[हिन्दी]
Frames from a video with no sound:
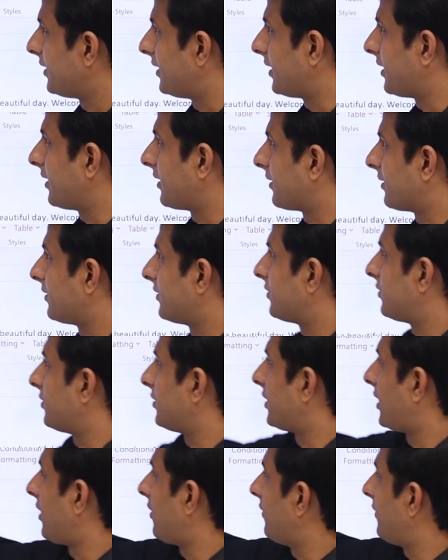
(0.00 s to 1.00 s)
ठीक है तो
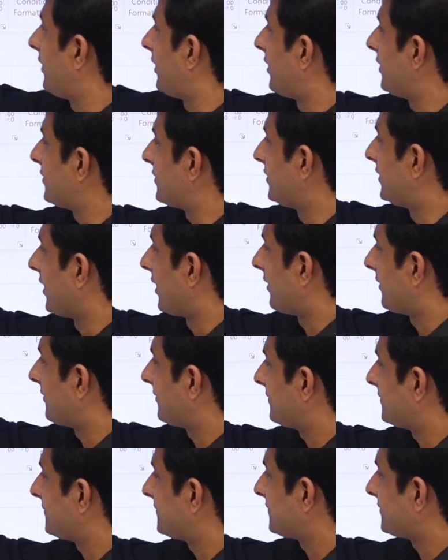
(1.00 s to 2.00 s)
नाउ इट इज डन
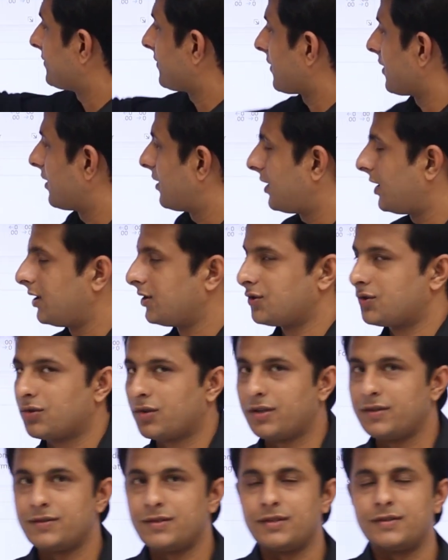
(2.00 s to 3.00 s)

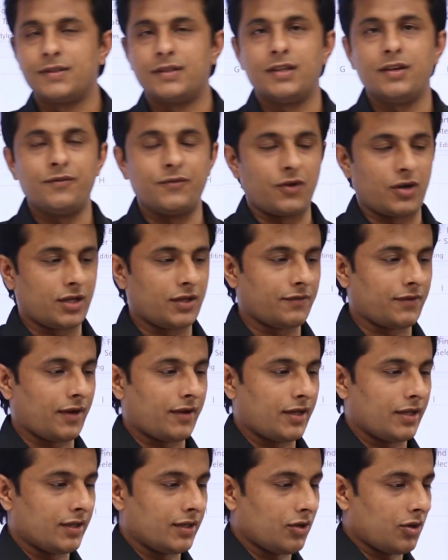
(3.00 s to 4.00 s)
इंश्योरेंस इज इन द 45
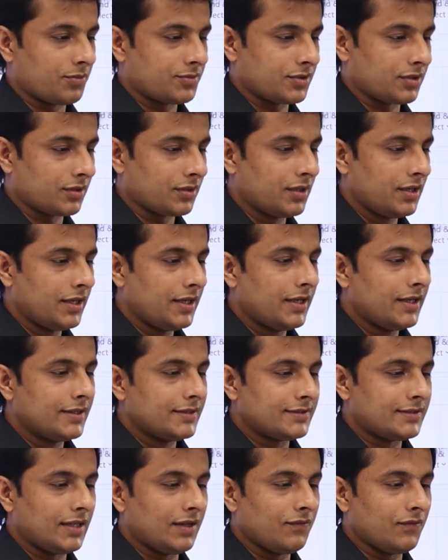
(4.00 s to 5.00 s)
डिग्री ऑप्शन
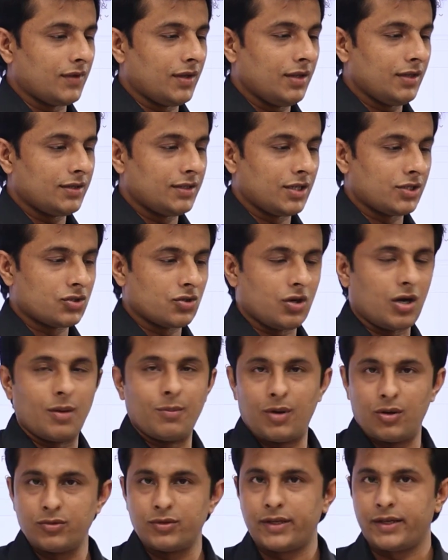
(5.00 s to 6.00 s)
सेम वे ये जो
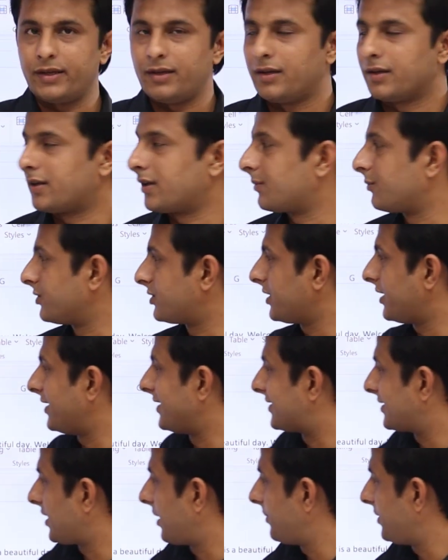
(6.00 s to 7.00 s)
अमाउंट है अगर मुझे
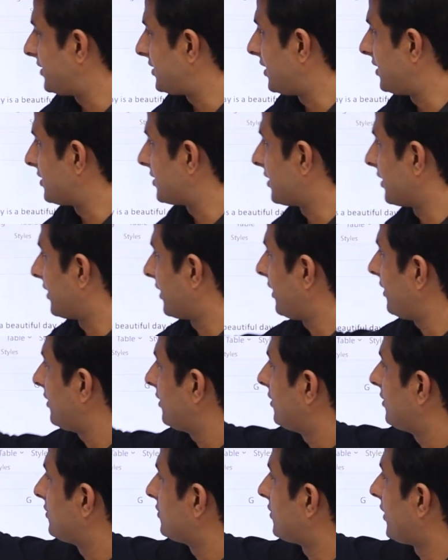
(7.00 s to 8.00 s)
इसका भी चेंज करना है
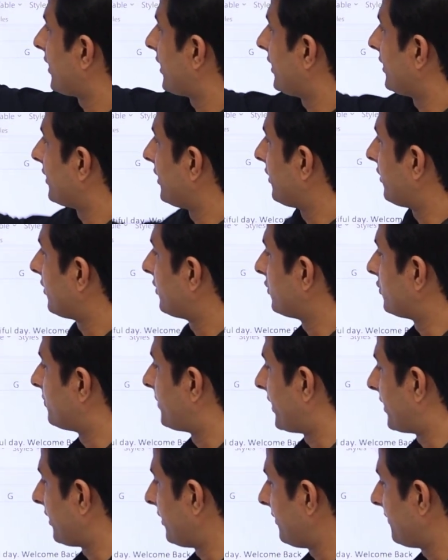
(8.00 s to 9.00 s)
सो आई कैन क्लिक ऑन दिस
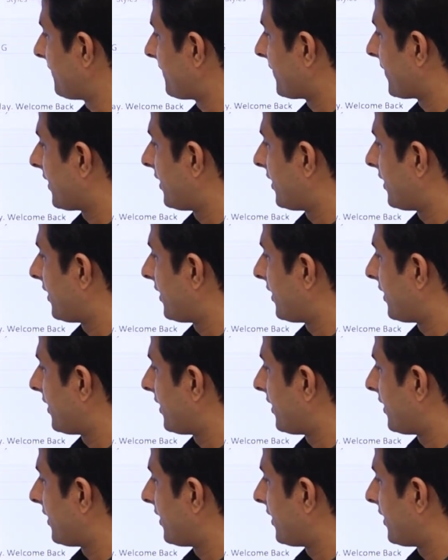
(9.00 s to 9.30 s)
बटन